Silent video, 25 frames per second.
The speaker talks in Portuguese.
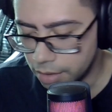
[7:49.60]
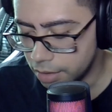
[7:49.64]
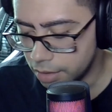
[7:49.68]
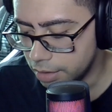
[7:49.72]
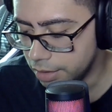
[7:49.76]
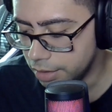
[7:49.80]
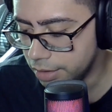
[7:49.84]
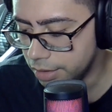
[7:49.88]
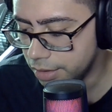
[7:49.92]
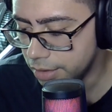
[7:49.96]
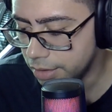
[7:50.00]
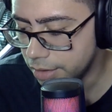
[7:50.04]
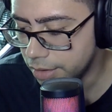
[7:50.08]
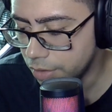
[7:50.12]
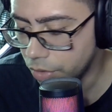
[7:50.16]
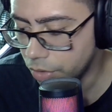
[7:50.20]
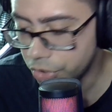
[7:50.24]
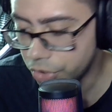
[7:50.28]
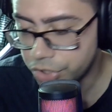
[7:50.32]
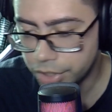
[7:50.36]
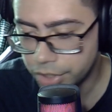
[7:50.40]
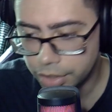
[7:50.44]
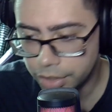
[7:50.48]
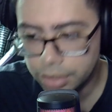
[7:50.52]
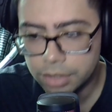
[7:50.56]
E
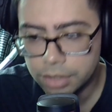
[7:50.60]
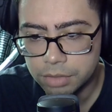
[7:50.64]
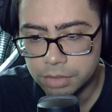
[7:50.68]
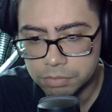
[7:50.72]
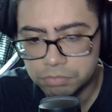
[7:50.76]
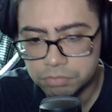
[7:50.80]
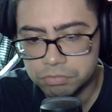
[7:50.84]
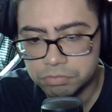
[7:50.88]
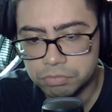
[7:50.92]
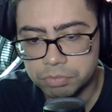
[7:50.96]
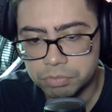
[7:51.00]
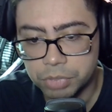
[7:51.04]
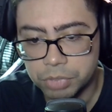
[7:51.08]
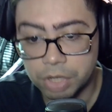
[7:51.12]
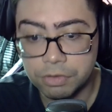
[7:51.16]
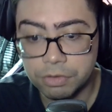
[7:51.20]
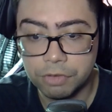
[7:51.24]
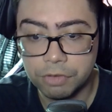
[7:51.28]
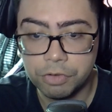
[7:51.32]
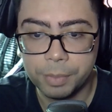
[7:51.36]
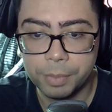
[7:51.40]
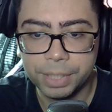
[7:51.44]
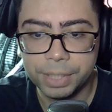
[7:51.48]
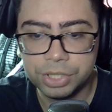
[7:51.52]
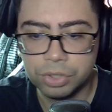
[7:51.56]
gostei,
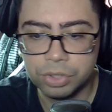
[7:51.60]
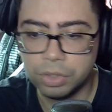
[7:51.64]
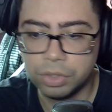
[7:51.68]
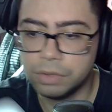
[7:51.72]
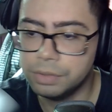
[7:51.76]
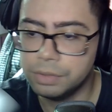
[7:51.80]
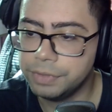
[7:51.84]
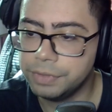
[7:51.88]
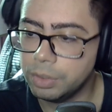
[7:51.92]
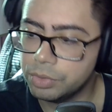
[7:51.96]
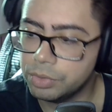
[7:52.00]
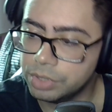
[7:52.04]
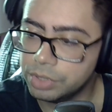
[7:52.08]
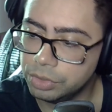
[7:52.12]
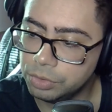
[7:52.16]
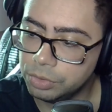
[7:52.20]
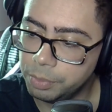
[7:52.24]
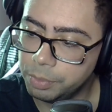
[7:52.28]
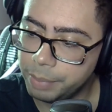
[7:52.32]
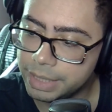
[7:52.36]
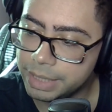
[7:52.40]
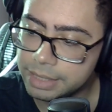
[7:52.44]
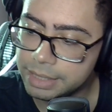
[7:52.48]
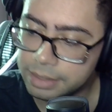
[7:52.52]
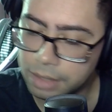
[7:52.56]
Provavelmente eu vou ficar usando no
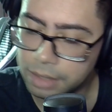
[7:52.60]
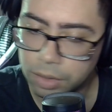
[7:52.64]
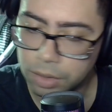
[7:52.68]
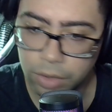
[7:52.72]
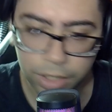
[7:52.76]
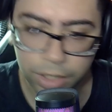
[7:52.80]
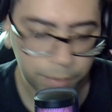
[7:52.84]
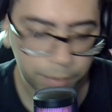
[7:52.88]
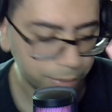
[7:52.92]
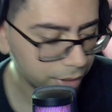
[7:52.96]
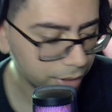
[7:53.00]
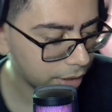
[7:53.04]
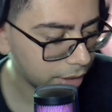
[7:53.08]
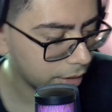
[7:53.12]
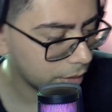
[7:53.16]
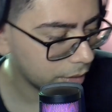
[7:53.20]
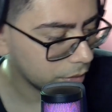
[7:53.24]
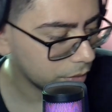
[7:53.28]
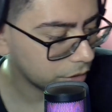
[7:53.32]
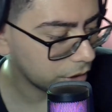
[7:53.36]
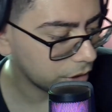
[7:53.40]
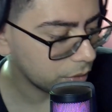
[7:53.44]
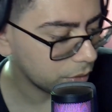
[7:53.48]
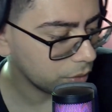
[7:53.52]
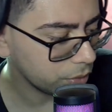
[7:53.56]
PC agora, porque
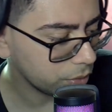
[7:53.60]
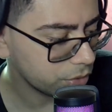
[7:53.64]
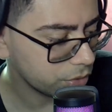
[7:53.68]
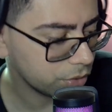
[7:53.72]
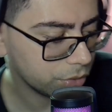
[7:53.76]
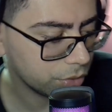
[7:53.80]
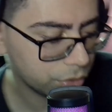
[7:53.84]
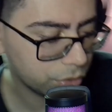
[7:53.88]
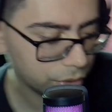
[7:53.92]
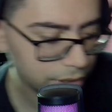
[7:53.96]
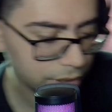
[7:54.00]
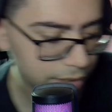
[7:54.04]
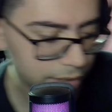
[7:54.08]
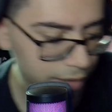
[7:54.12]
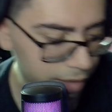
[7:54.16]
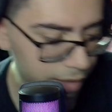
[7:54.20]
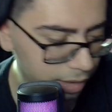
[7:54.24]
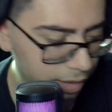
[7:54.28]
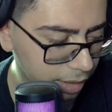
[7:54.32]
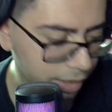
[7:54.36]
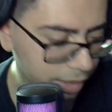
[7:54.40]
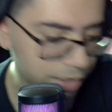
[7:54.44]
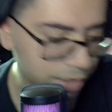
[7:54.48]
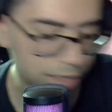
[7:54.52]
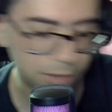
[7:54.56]
eu tenho alguns controles
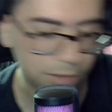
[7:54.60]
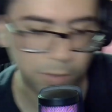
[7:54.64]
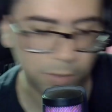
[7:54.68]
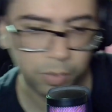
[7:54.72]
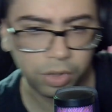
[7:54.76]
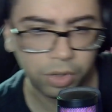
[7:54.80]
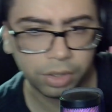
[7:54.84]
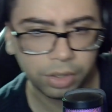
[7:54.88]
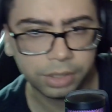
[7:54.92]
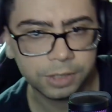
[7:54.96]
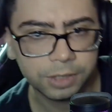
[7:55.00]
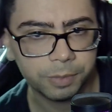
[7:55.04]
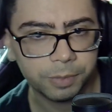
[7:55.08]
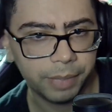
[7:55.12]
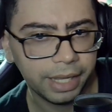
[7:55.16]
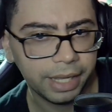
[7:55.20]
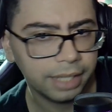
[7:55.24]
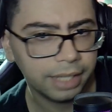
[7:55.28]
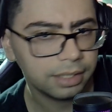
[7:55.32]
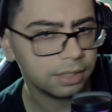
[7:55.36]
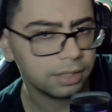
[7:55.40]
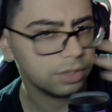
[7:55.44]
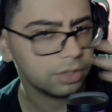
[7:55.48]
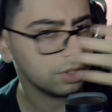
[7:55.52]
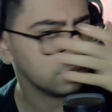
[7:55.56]
aqui, né, de Xbox,
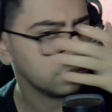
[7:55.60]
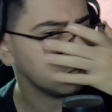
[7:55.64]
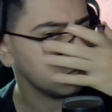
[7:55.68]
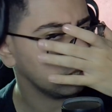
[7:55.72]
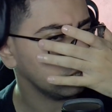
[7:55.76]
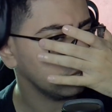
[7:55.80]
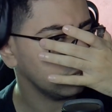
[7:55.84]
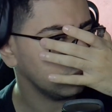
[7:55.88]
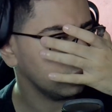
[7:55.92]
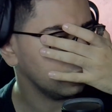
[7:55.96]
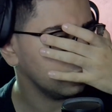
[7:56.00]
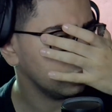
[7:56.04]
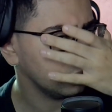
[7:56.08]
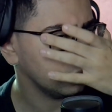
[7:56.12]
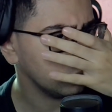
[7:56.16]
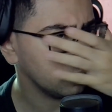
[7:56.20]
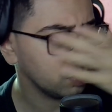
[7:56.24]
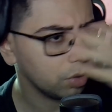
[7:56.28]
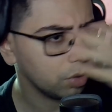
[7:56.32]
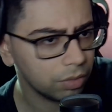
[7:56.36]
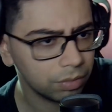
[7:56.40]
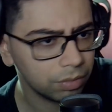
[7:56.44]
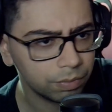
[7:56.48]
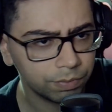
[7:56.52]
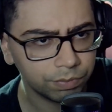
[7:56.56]
PS, só que
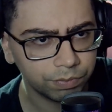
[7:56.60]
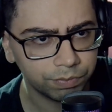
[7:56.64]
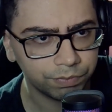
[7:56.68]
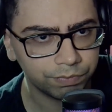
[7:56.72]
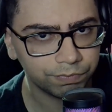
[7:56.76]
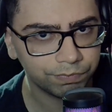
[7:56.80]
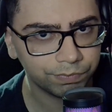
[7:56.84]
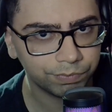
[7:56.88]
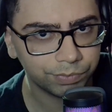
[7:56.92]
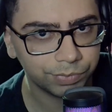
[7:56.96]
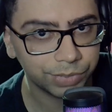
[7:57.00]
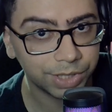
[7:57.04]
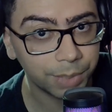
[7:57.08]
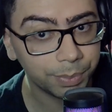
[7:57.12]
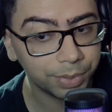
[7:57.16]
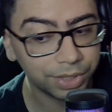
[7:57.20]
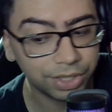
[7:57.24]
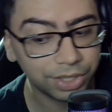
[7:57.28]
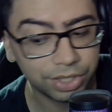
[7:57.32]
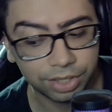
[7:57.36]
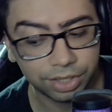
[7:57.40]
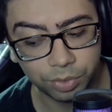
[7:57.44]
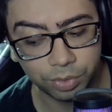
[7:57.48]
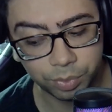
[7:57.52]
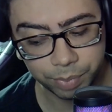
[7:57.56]
eu sempre
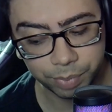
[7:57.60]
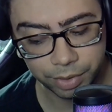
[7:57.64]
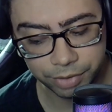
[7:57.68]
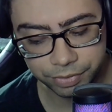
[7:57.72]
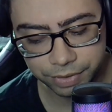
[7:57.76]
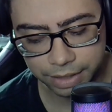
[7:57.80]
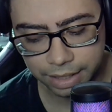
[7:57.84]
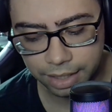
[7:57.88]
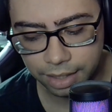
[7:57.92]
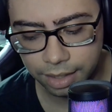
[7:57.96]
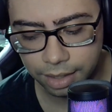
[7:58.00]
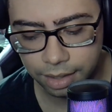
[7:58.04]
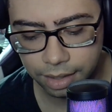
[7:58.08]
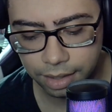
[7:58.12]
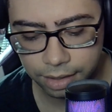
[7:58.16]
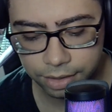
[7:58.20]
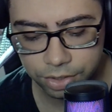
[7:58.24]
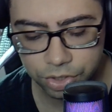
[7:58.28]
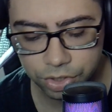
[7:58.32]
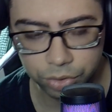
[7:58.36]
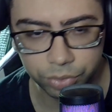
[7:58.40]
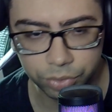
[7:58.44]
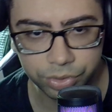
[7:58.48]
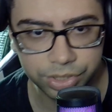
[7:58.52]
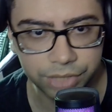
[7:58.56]
quis ter um pra ficar
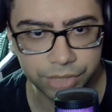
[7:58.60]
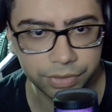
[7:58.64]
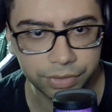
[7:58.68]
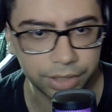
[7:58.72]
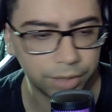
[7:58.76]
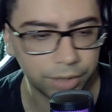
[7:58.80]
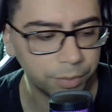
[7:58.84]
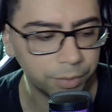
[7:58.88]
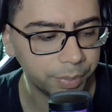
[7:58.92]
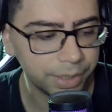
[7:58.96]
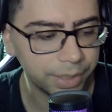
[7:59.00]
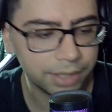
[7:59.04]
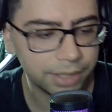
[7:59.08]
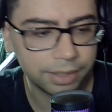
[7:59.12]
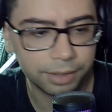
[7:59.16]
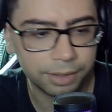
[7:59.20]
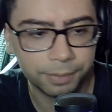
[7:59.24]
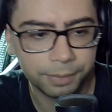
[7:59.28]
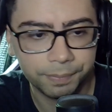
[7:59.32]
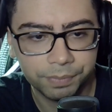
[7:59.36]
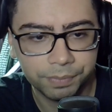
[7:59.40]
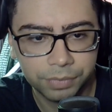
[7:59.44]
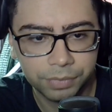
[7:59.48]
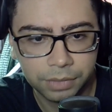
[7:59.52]
exclusivo aqui no PC.